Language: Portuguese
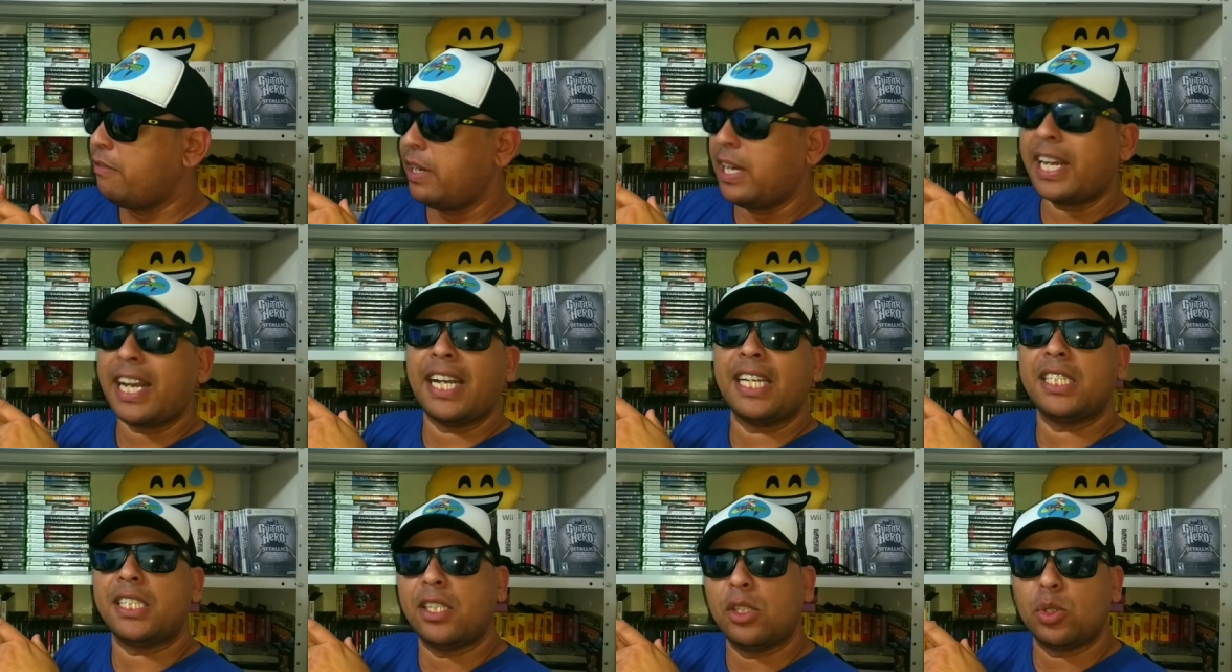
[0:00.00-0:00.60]

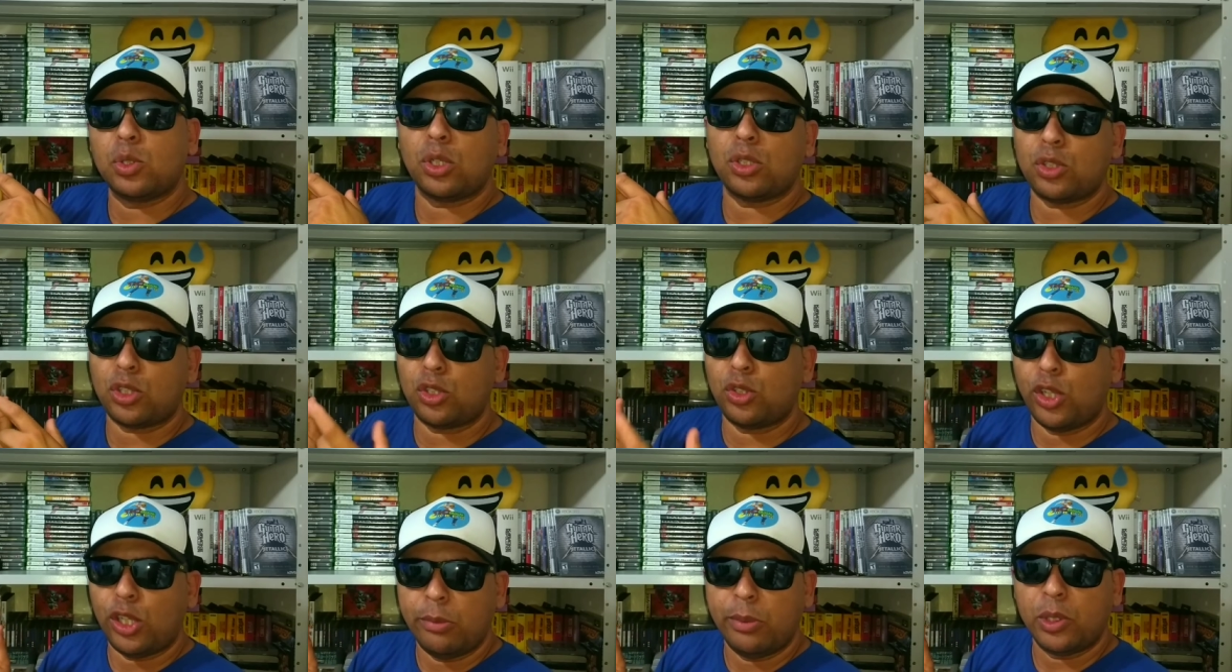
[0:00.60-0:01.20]
Falei, cadê os
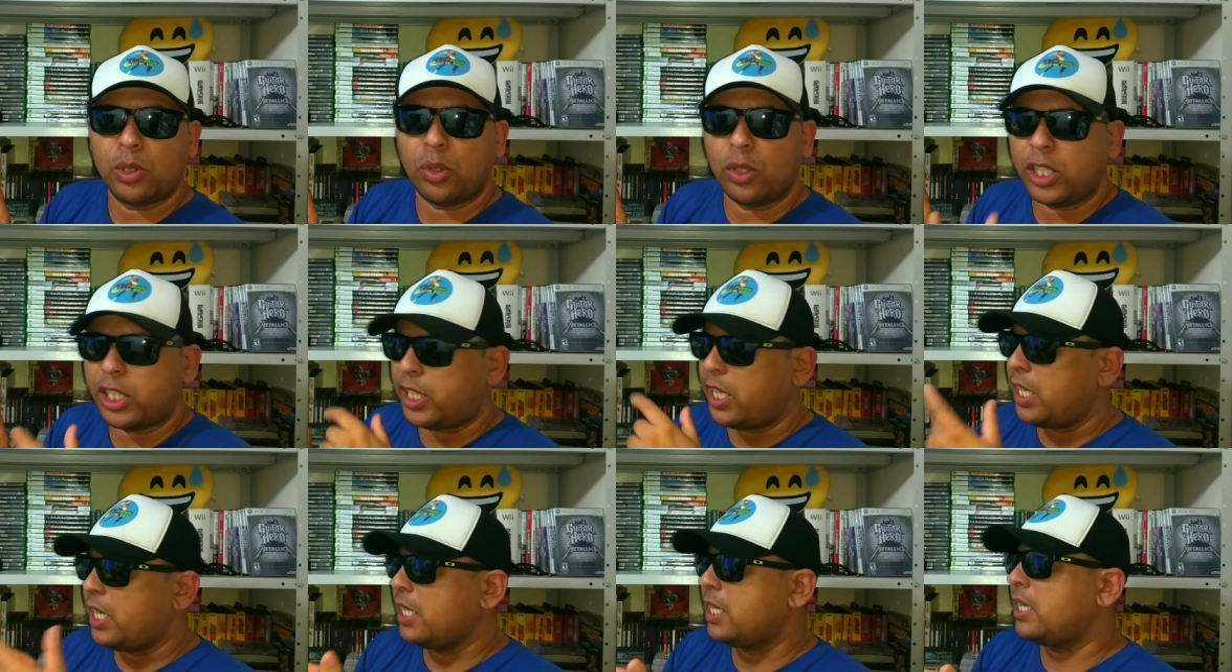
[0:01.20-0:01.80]
outros dois
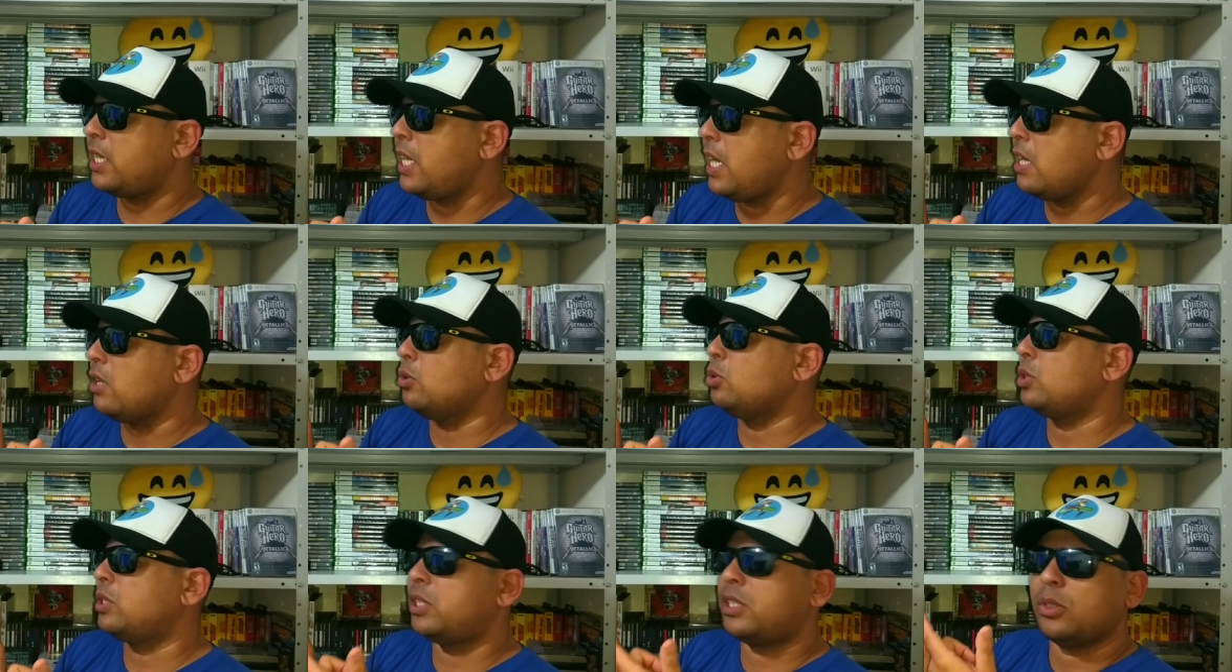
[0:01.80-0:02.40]
botões? Tem que
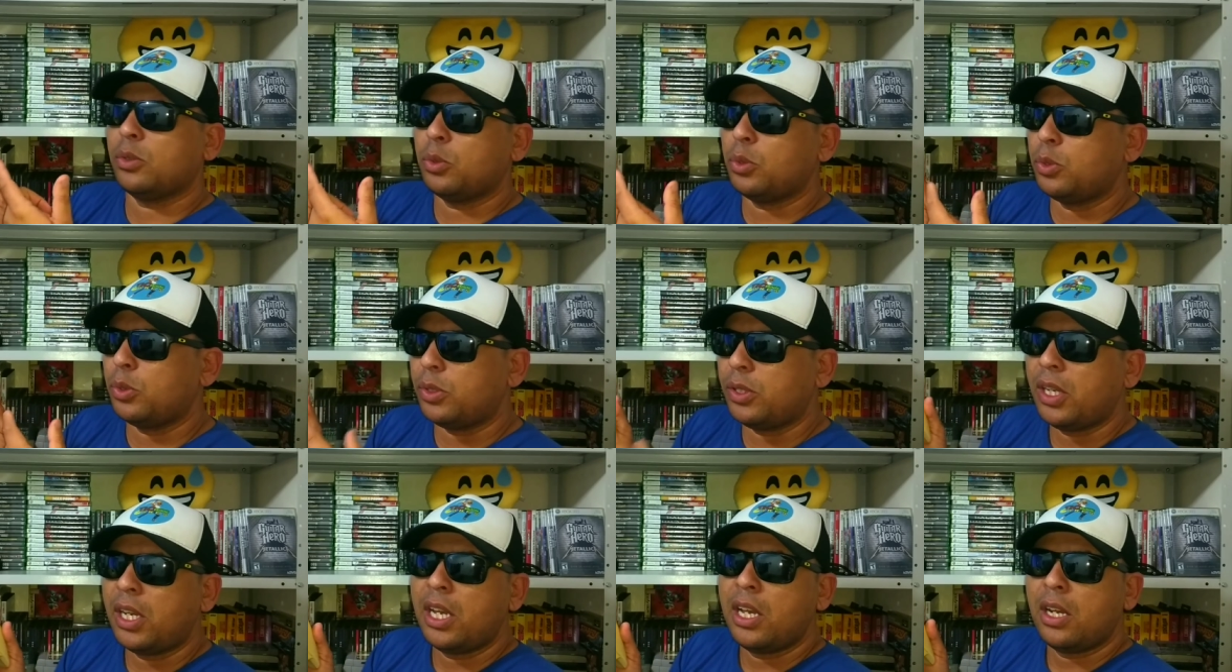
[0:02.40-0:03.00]
ter o,
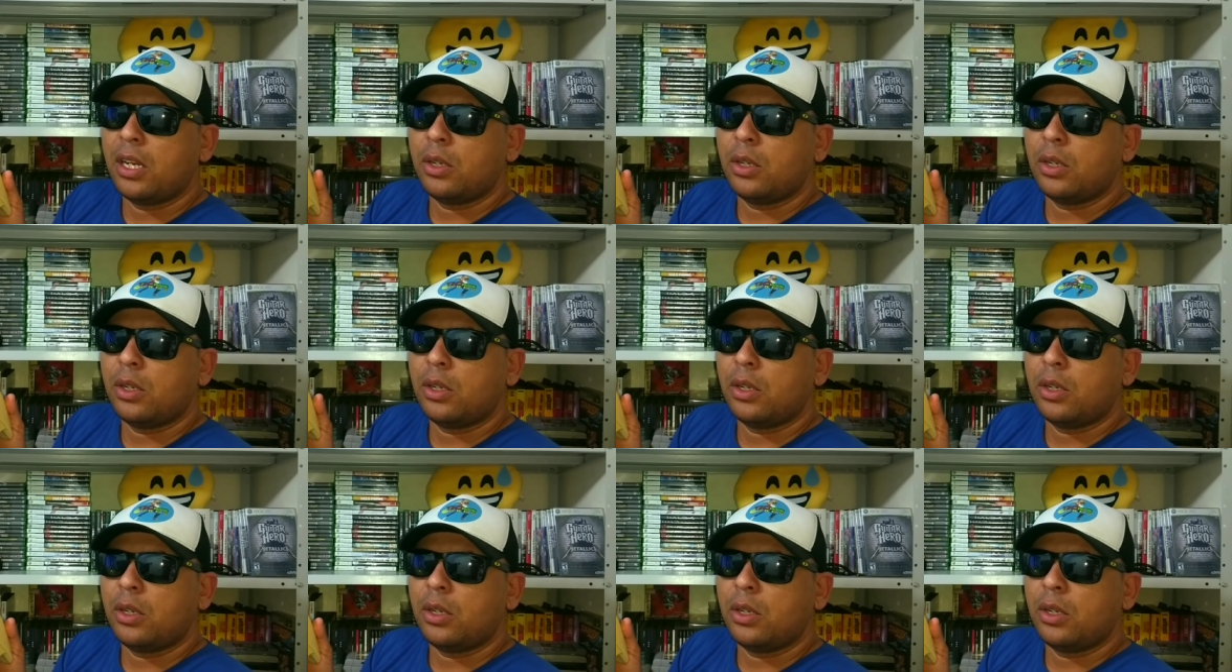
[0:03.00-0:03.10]
o,